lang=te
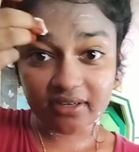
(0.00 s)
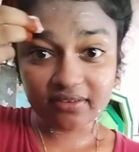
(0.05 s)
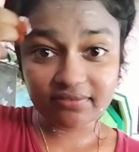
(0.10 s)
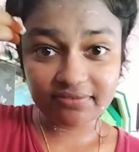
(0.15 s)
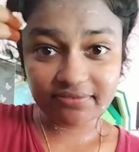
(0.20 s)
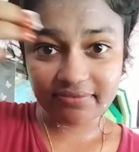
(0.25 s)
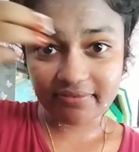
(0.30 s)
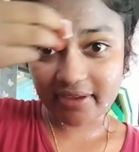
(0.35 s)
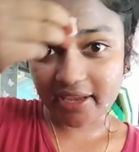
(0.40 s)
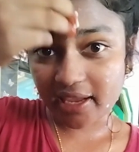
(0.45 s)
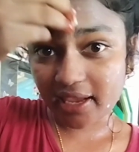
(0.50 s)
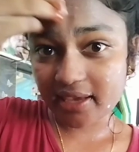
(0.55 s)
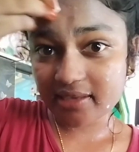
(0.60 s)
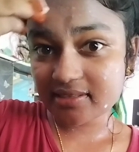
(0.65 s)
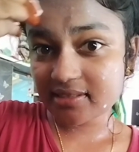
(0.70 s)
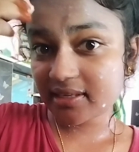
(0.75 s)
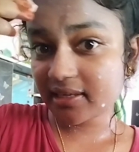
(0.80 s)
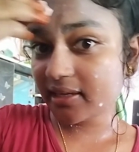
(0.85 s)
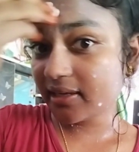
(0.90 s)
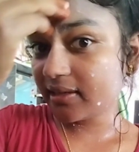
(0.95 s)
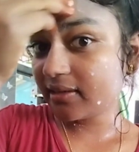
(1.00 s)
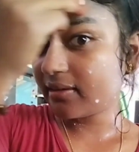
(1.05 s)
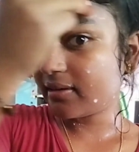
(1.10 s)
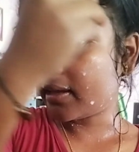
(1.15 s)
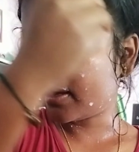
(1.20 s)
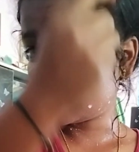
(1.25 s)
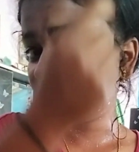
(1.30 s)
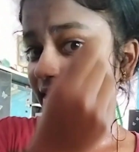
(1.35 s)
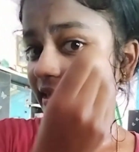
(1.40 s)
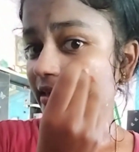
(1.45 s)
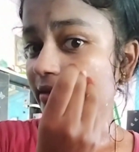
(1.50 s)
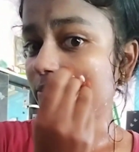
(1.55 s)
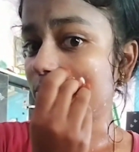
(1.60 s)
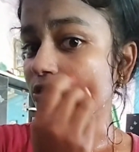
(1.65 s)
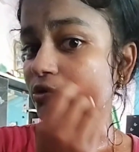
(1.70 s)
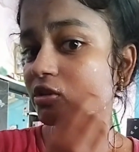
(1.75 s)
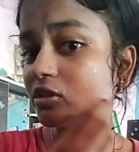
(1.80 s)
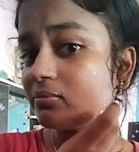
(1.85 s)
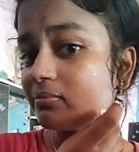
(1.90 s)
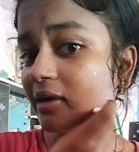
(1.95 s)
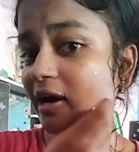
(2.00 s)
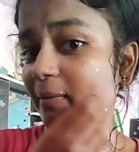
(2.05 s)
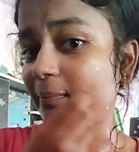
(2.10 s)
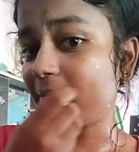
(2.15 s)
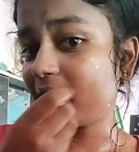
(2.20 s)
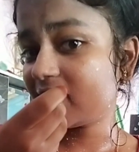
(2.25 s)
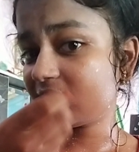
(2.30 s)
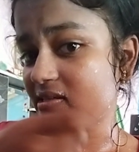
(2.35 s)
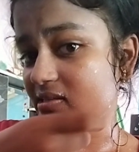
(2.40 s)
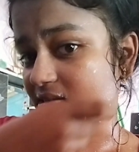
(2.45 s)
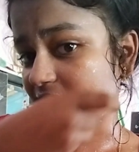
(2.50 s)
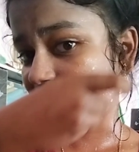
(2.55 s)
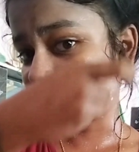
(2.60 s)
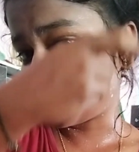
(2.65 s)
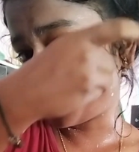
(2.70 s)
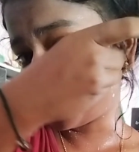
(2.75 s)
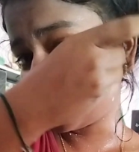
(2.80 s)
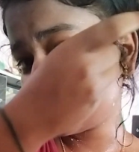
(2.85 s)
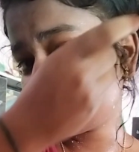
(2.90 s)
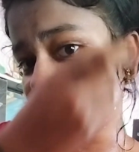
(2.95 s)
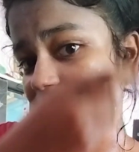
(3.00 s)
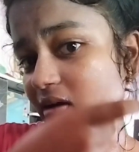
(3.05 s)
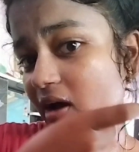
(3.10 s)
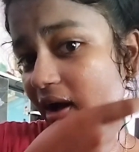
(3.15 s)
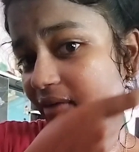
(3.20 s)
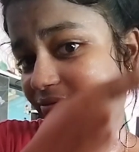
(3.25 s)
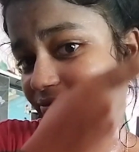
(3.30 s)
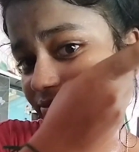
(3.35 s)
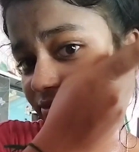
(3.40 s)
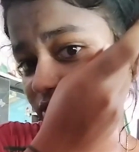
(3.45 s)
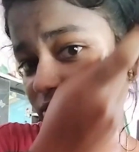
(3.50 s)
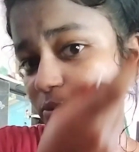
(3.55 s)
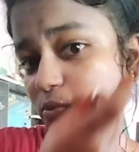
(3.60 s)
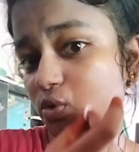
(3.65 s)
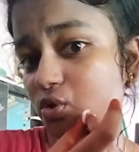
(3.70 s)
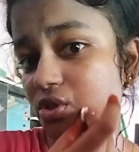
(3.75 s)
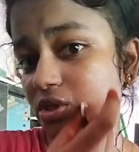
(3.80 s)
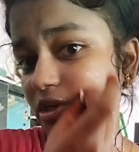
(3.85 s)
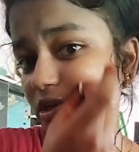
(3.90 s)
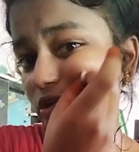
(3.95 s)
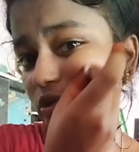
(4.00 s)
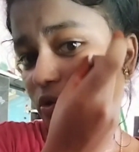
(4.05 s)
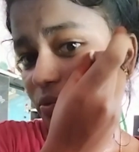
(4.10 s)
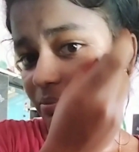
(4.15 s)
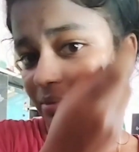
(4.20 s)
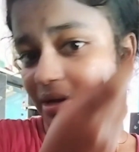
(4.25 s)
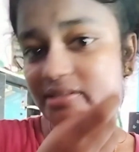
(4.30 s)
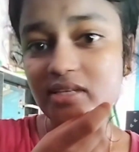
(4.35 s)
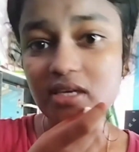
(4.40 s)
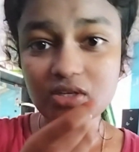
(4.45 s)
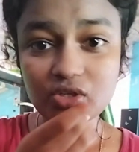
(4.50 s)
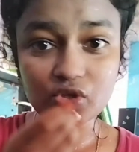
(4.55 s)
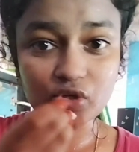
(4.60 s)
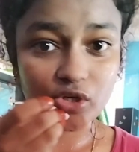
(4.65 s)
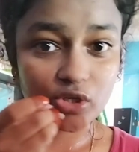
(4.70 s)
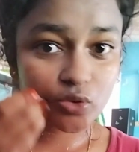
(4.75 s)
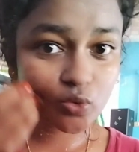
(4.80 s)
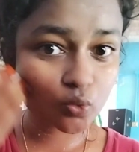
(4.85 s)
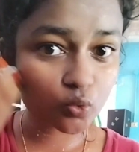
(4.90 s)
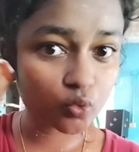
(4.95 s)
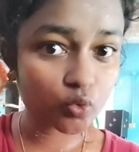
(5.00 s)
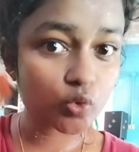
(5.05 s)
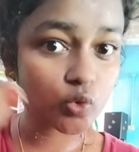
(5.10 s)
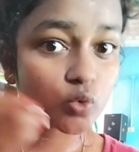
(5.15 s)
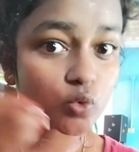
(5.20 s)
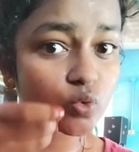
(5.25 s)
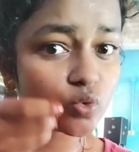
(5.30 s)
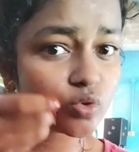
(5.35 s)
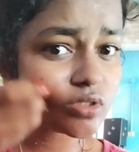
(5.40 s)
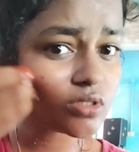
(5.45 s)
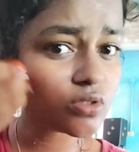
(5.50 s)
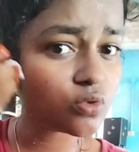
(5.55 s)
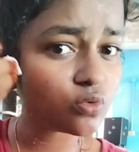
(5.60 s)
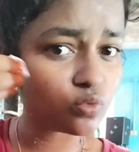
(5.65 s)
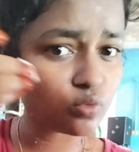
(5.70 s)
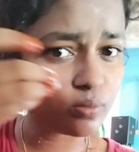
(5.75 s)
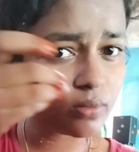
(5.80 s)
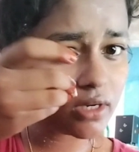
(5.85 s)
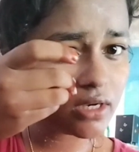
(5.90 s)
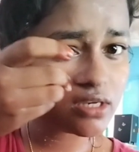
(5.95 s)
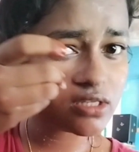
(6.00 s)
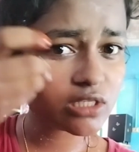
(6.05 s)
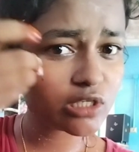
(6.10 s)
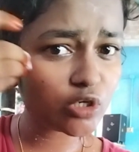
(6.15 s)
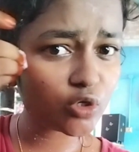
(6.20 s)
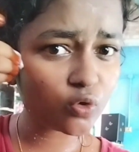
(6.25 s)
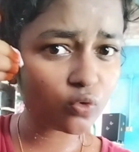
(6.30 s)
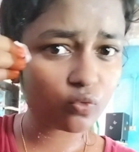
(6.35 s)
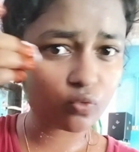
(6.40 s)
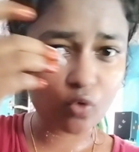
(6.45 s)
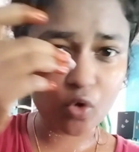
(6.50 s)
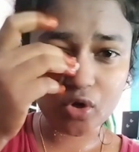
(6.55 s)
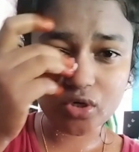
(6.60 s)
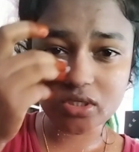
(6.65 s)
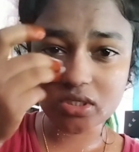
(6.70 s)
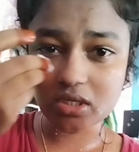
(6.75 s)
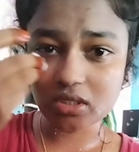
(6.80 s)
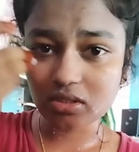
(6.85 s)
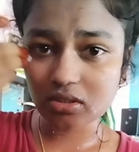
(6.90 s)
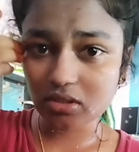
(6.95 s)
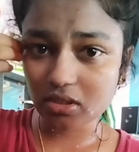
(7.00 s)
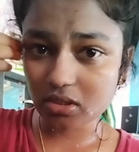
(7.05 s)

ఫేస్కి నెక్కి మొత్తం అప్లై చేశాక అప్వర్ మోషన్లో మసాజ్ చేసుకుంటూ జస్ట్ టూ మినిట్స్లో వాష్ చేస్తే